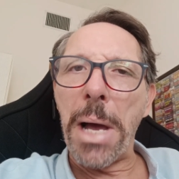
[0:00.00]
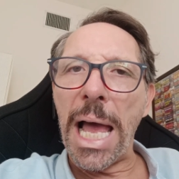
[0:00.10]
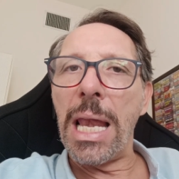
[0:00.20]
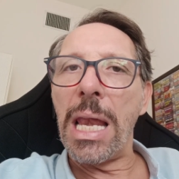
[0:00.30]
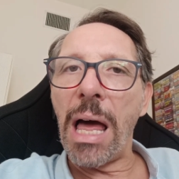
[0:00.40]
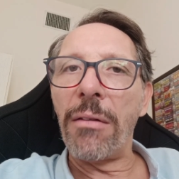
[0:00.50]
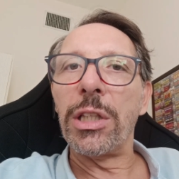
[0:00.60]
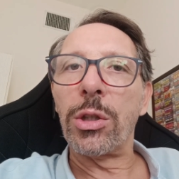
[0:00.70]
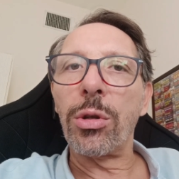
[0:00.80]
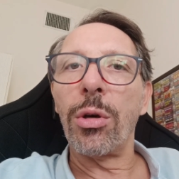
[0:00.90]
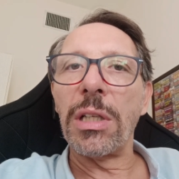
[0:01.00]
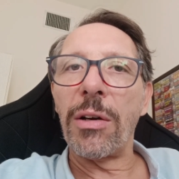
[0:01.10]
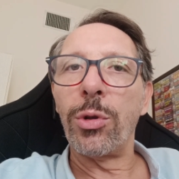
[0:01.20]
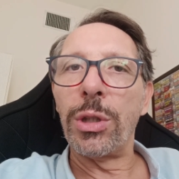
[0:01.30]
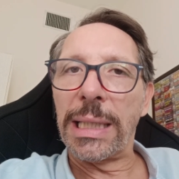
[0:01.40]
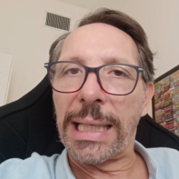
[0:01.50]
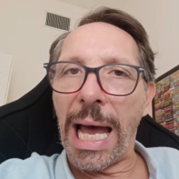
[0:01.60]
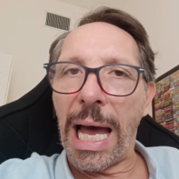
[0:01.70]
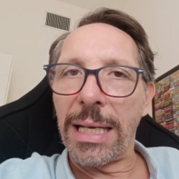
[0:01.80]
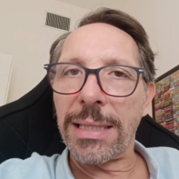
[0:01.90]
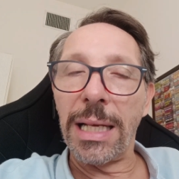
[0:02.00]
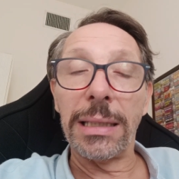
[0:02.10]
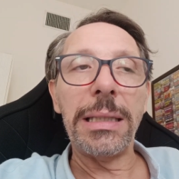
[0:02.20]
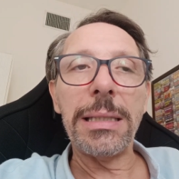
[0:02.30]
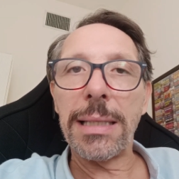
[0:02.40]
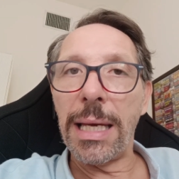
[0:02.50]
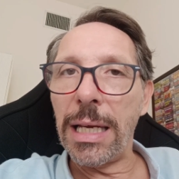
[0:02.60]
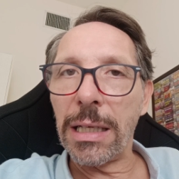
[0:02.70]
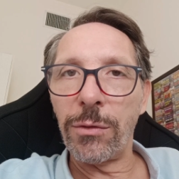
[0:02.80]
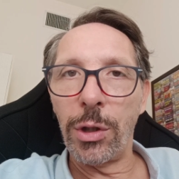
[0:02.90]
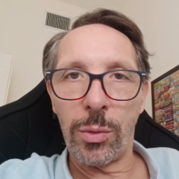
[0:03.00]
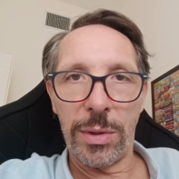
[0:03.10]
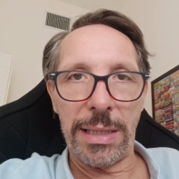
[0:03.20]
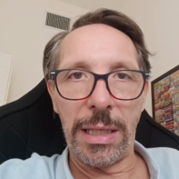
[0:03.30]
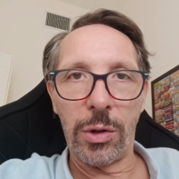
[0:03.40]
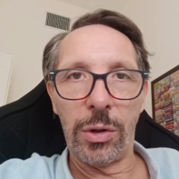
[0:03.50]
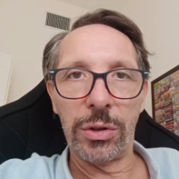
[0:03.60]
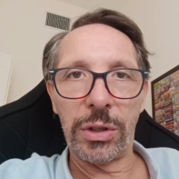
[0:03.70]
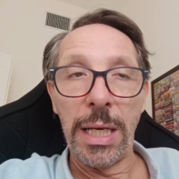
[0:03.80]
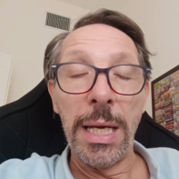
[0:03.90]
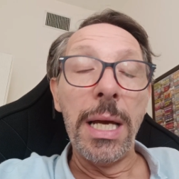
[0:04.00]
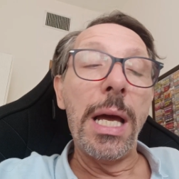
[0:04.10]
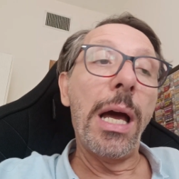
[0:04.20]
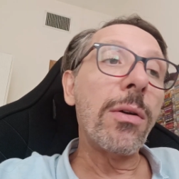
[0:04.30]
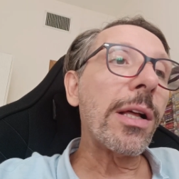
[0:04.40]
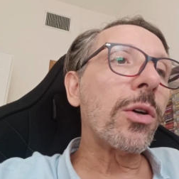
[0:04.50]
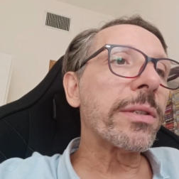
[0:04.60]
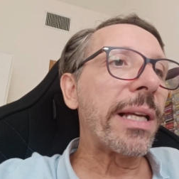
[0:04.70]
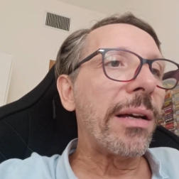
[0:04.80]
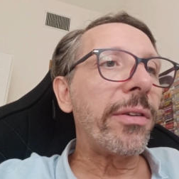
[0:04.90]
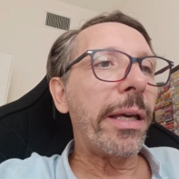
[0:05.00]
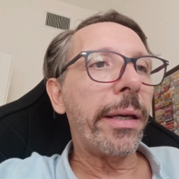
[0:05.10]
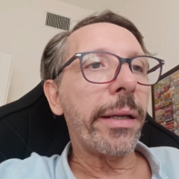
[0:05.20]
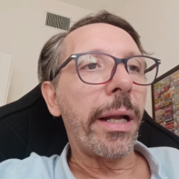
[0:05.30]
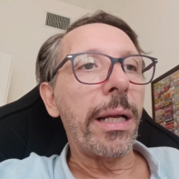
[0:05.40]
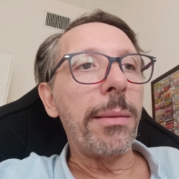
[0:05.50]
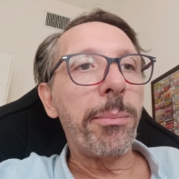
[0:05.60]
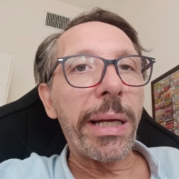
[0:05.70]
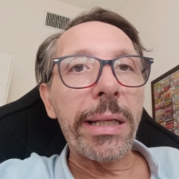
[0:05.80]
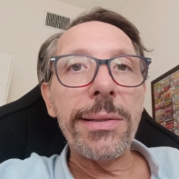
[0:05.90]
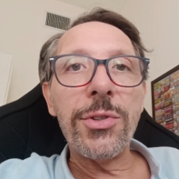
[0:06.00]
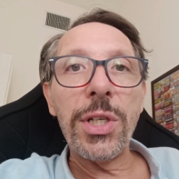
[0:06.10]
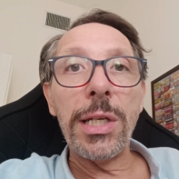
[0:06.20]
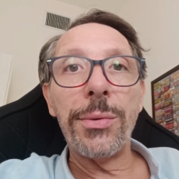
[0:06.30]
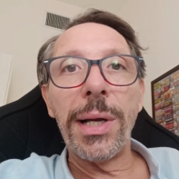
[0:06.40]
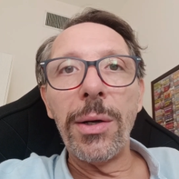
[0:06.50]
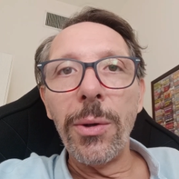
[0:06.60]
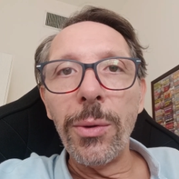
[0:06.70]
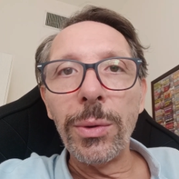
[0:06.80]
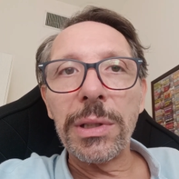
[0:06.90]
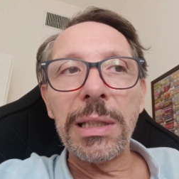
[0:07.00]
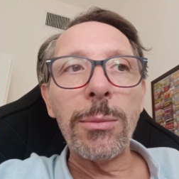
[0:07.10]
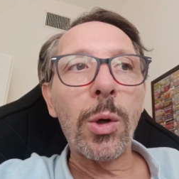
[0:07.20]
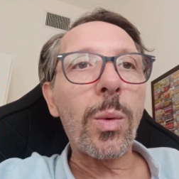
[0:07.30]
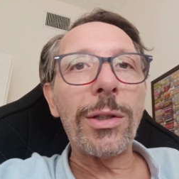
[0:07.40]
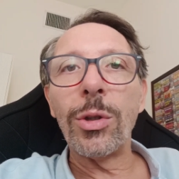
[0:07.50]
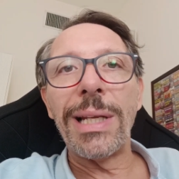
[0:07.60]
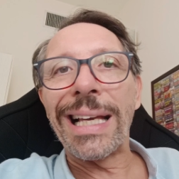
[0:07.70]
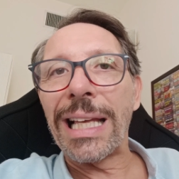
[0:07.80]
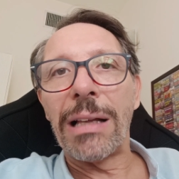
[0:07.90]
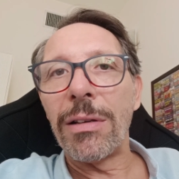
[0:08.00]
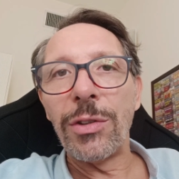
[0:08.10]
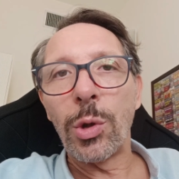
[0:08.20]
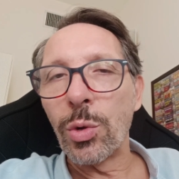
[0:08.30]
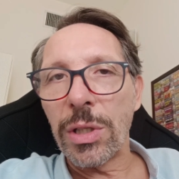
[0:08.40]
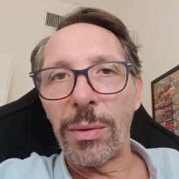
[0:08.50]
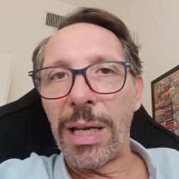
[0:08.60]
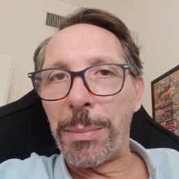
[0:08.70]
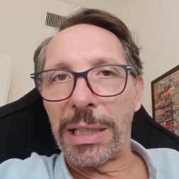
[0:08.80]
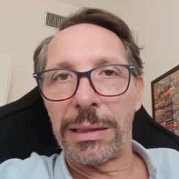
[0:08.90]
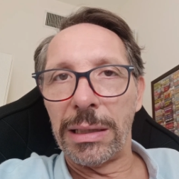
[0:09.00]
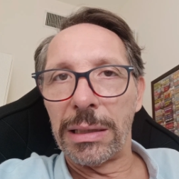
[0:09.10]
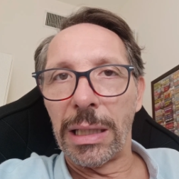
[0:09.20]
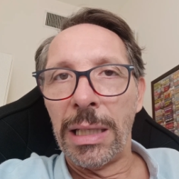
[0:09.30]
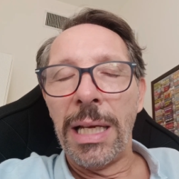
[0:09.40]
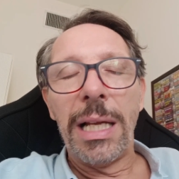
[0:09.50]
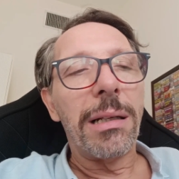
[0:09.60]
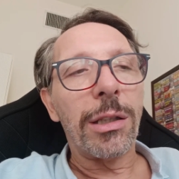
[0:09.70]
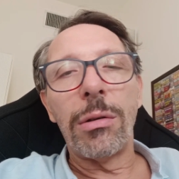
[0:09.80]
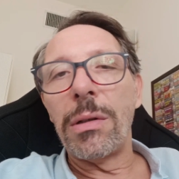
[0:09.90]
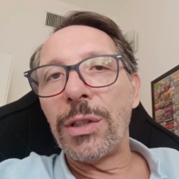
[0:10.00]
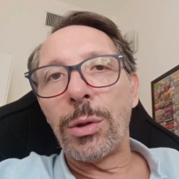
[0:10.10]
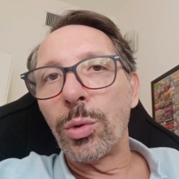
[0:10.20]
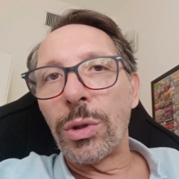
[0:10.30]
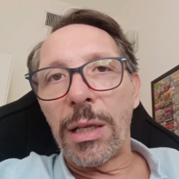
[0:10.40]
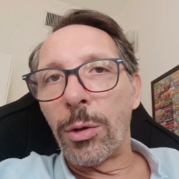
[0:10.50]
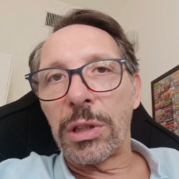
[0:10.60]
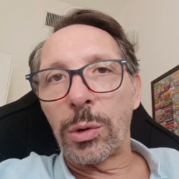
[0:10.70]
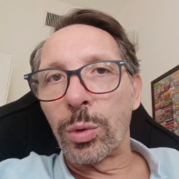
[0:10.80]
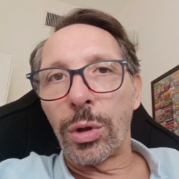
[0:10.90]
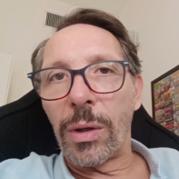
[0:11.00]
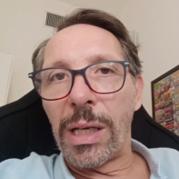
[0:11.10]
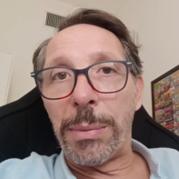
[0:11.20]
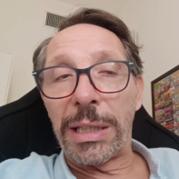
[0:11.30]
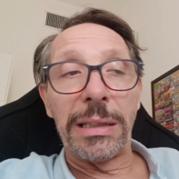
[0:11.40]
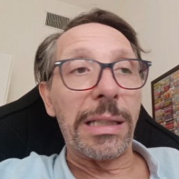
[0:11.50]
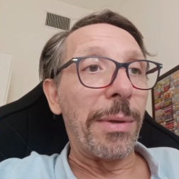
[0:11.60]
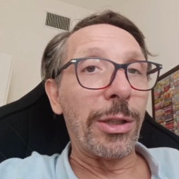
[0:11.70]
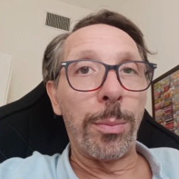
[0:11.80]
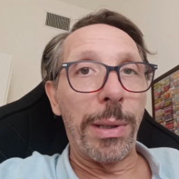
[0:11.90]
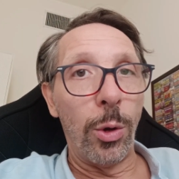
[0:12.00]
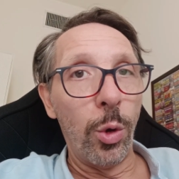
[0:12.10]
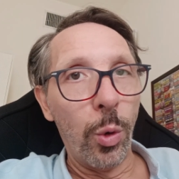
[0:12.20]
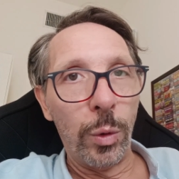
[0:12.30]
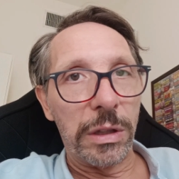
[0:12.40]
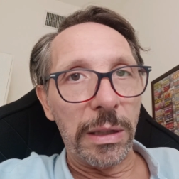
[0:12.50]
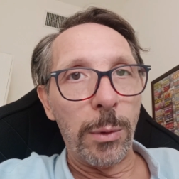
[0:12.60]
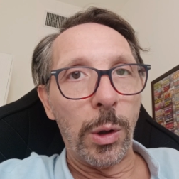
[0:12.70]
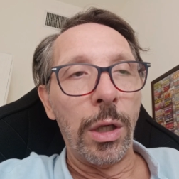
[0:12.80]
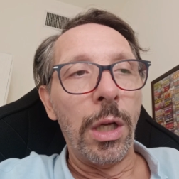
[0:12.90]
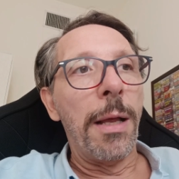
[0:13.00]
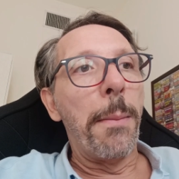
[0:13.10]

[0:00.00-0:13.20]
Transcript: bella vittoria fuori casa, ti servono queste cose. Una cosa è avere il pareggino all'ultimo quando neanche l'avevi chiusa quella partita, la dovevi chiudere oltretutto quella partita, ma dopo all'ultimo,